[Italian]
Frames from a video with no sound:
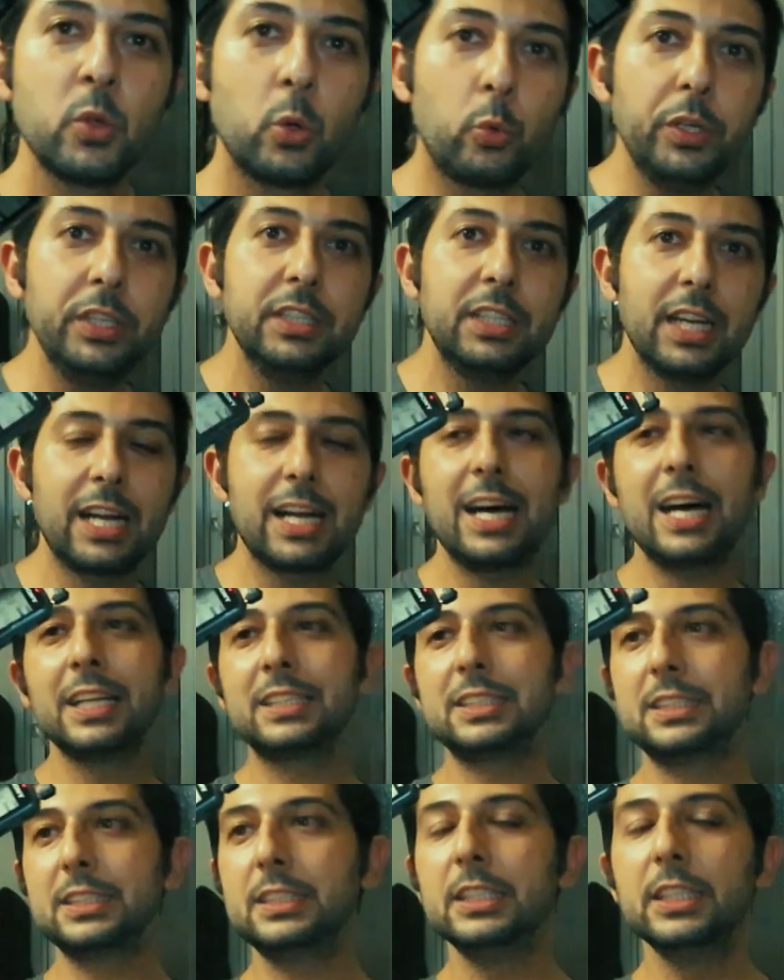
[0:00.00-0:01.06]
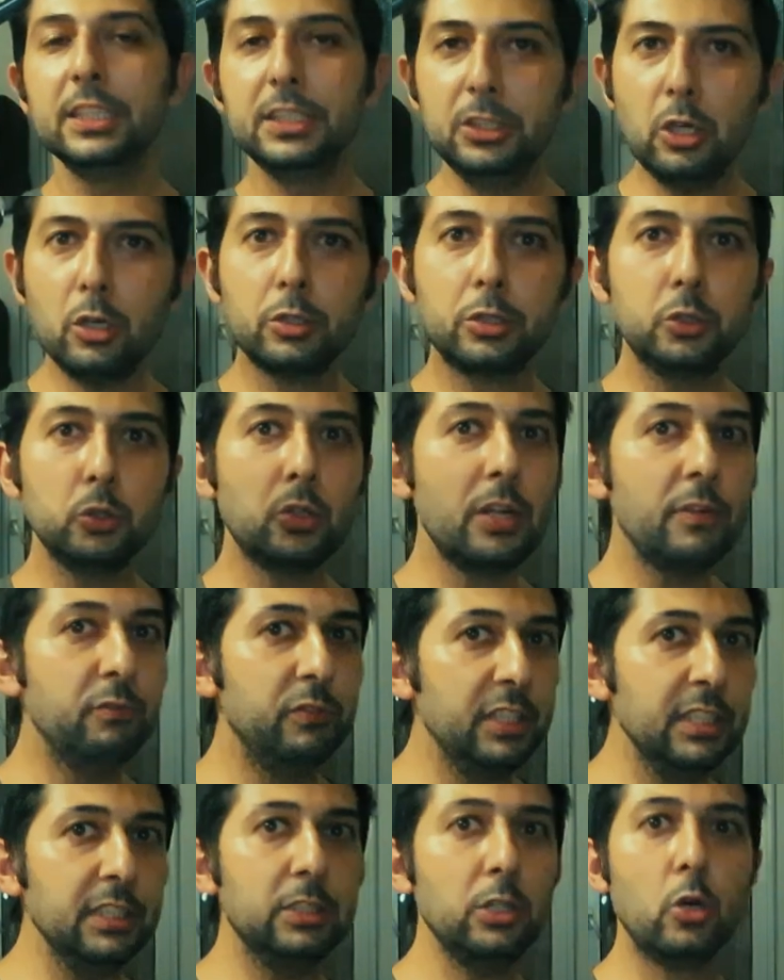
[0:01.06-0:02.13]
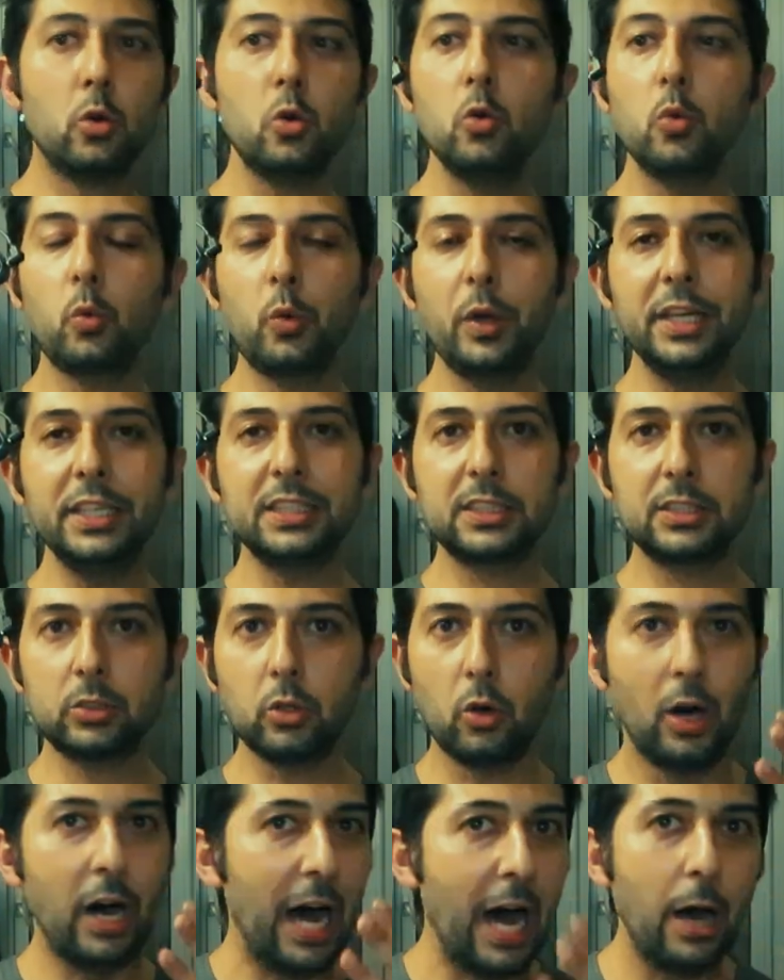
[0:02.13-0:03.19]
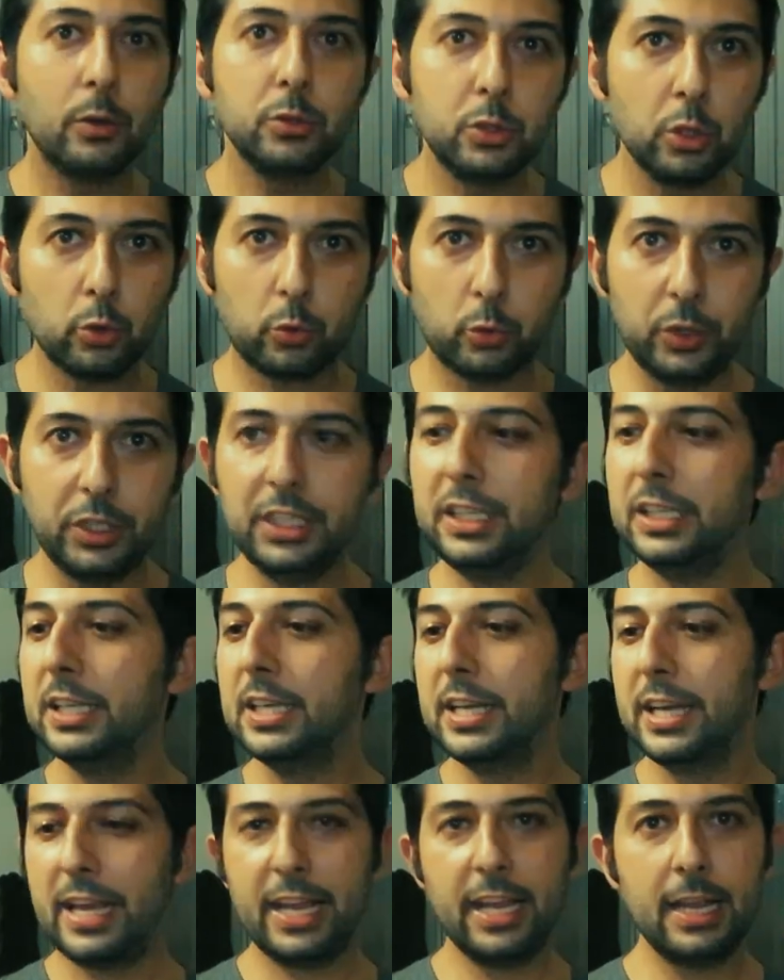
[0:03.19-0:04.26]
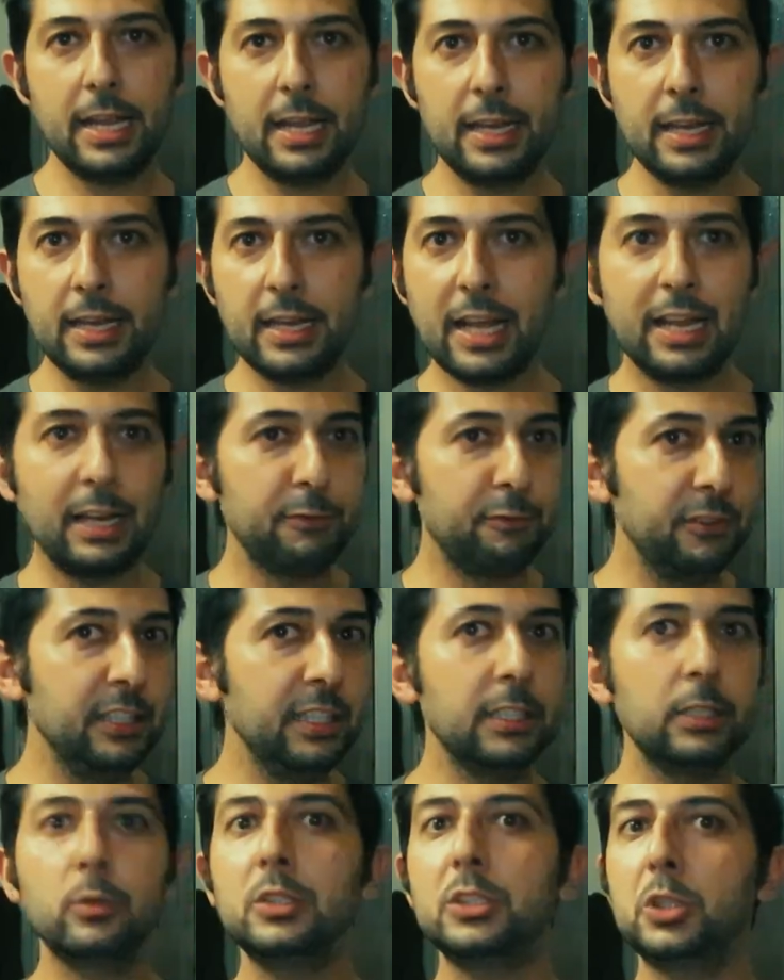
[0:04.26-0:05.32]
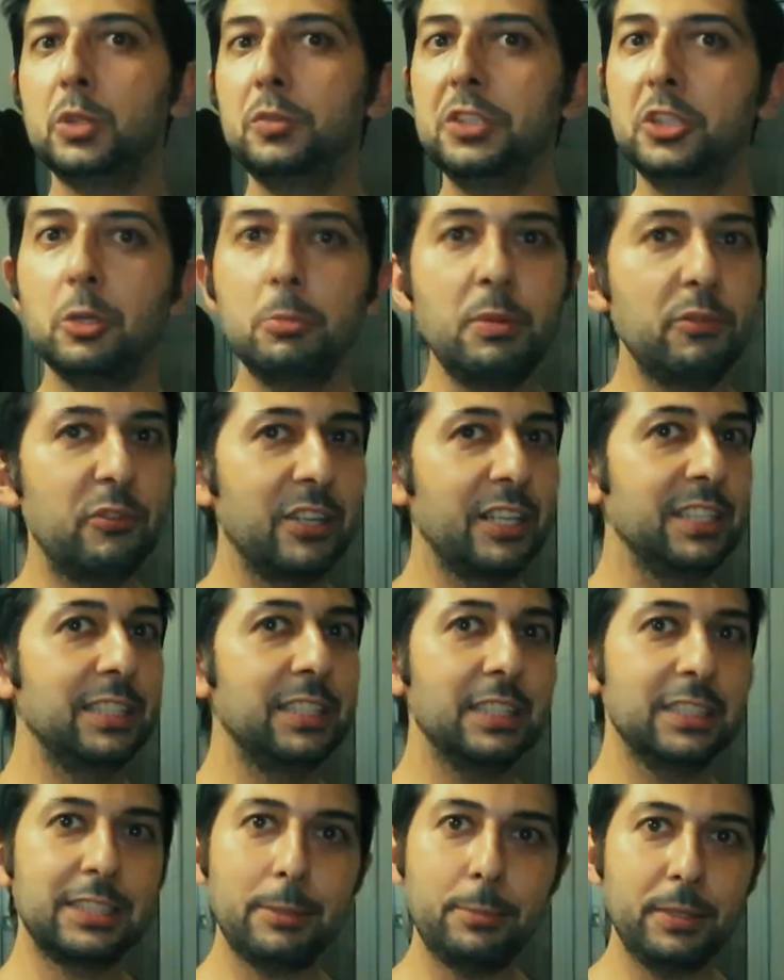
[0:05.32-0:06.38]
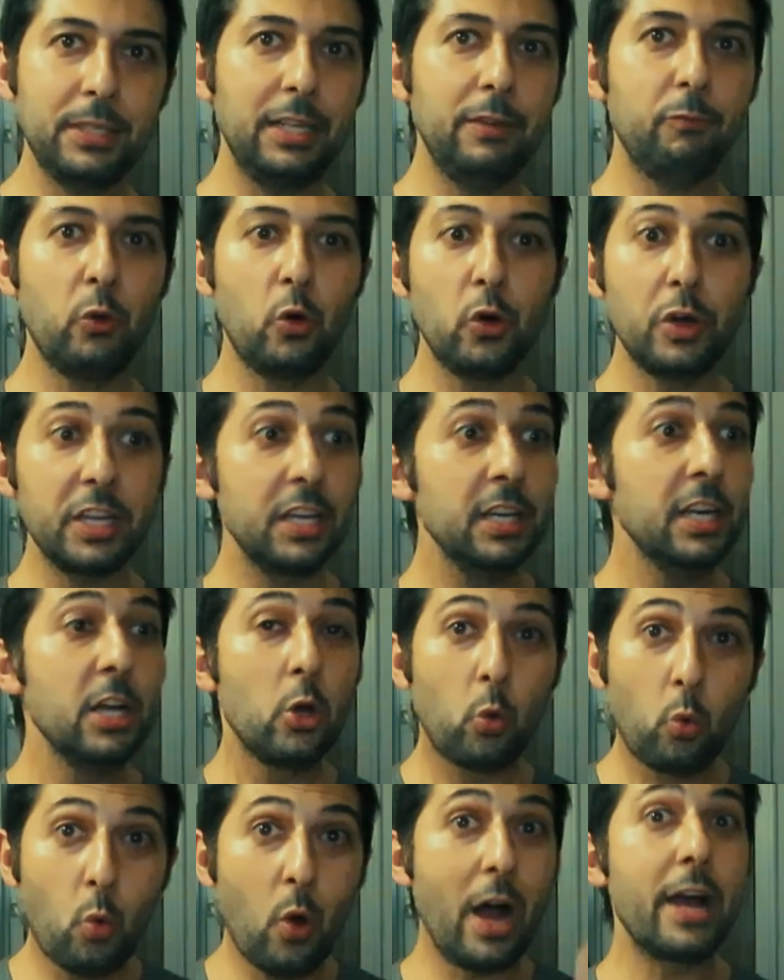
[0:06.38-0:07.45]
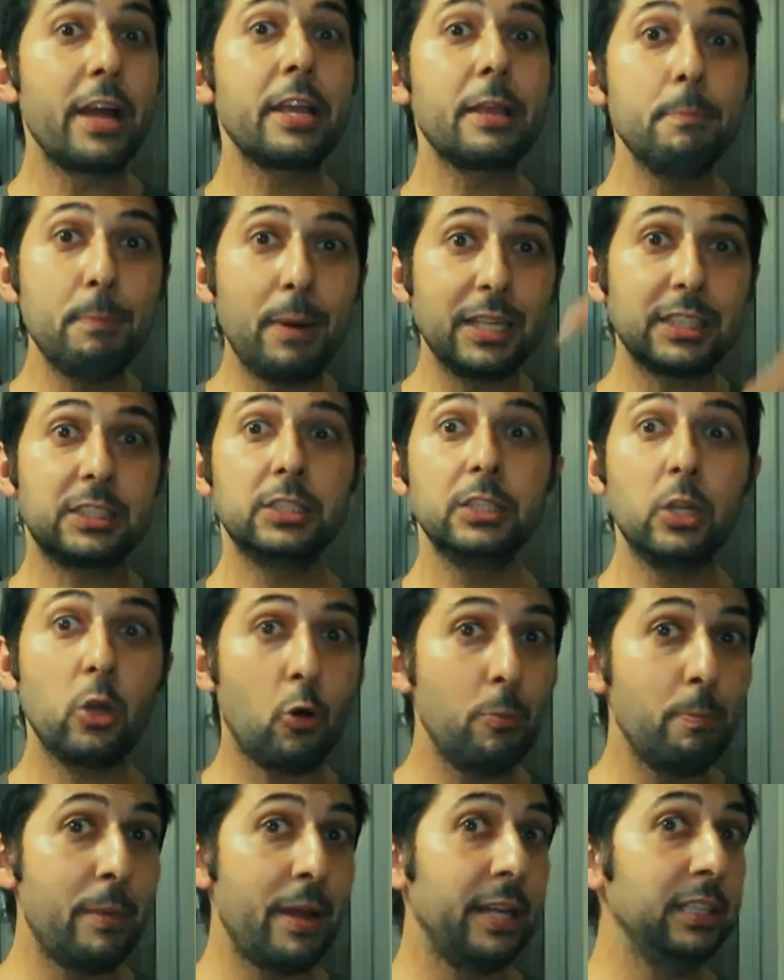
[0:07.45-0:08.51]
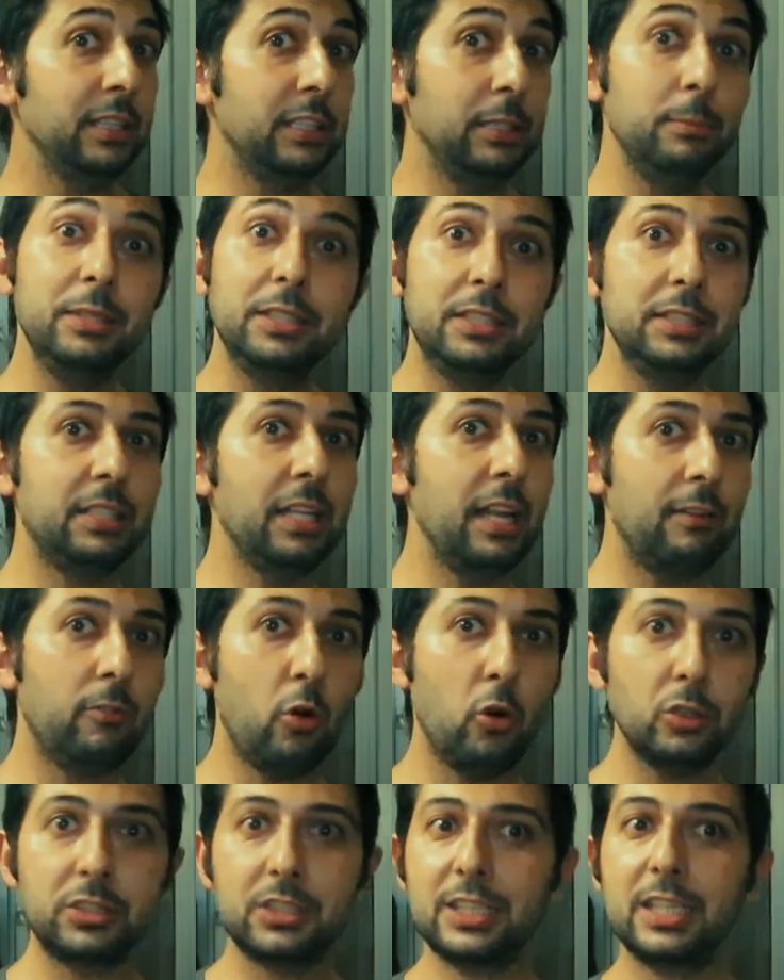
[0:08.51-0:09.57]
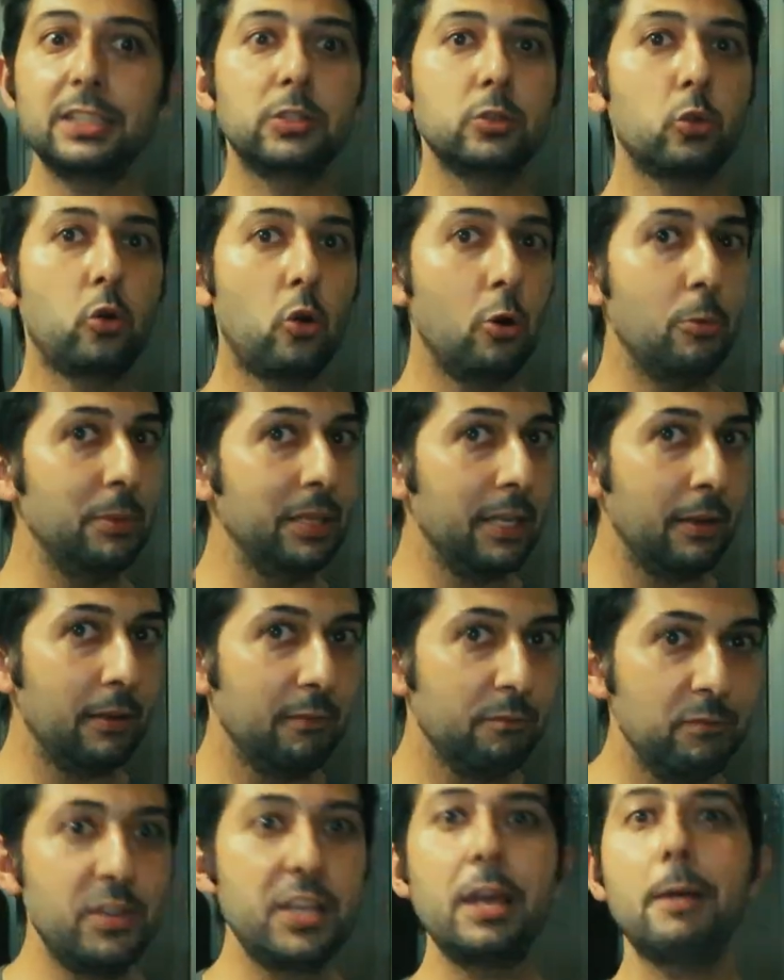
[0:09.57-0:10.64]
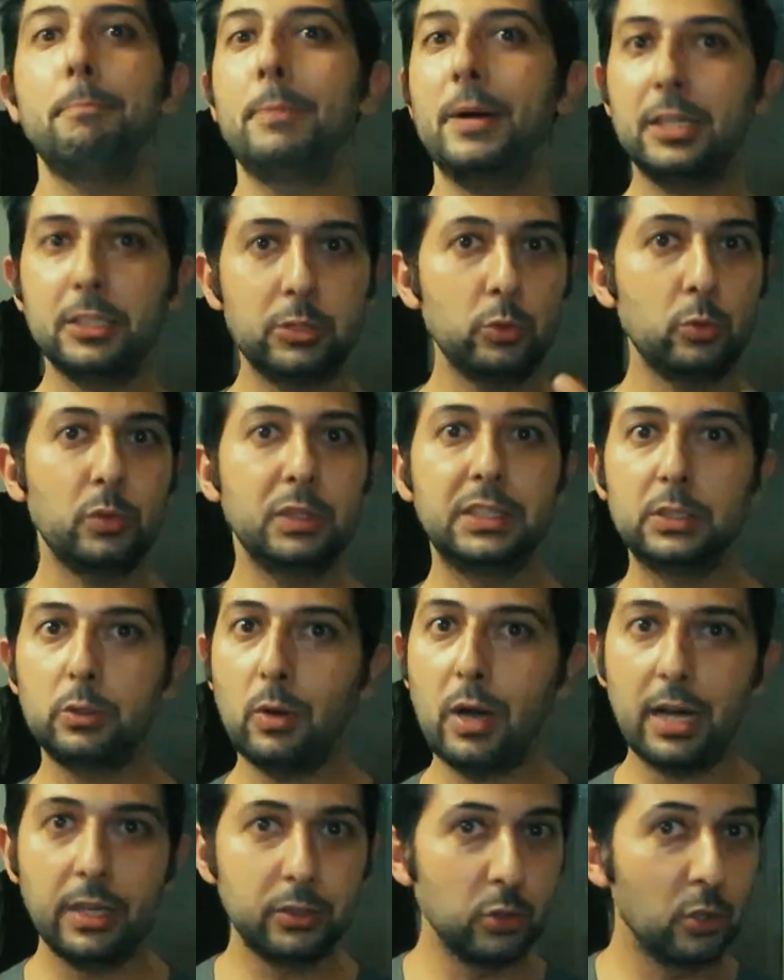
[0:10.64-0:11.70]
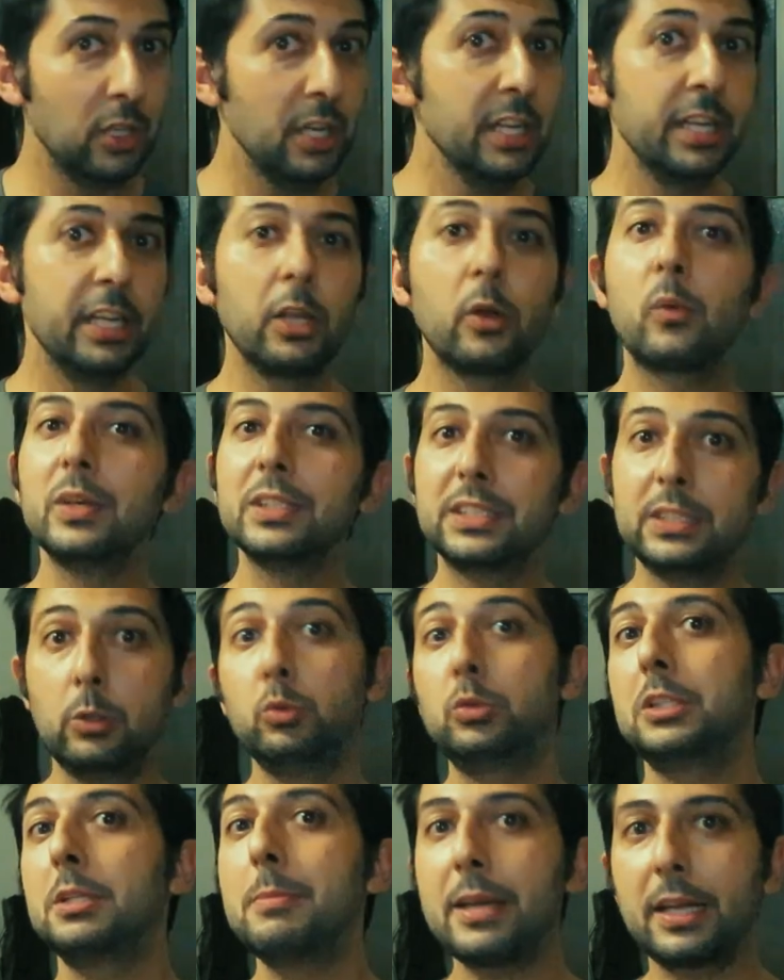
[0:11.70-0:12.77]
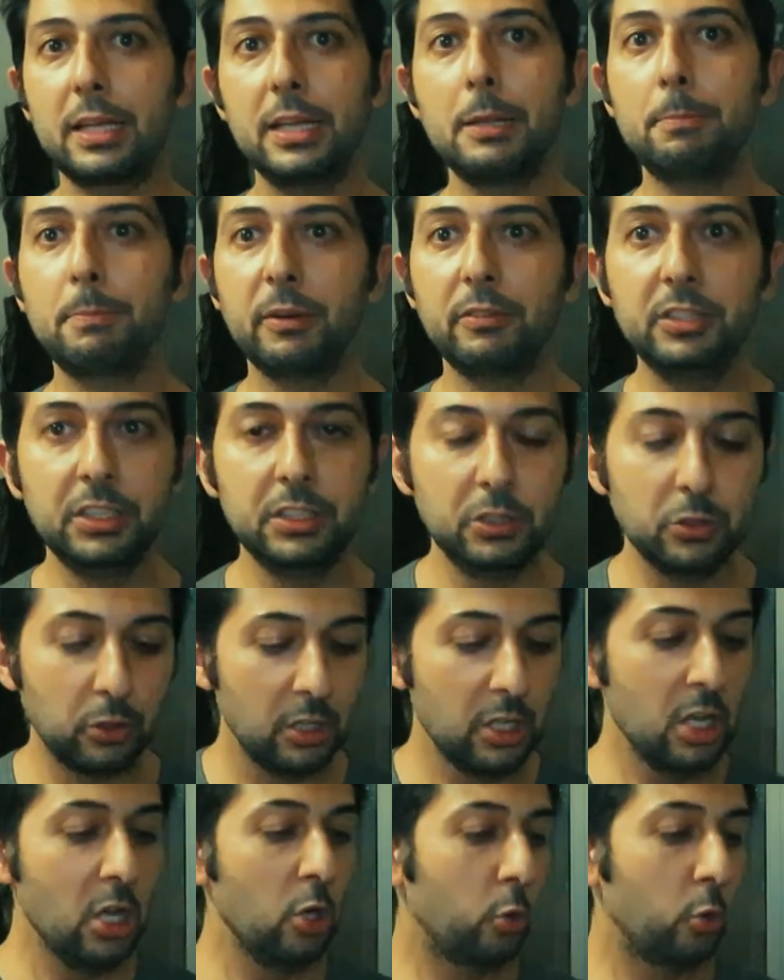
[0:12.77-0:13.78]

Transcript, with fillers: quindi ragazzi io chiudo il video con questo audio qui e alla fine di questo video mi farete sapere voi qua in basso nei commenti mi dite la vostra su come vi è passo questo audio in queste ultime clip video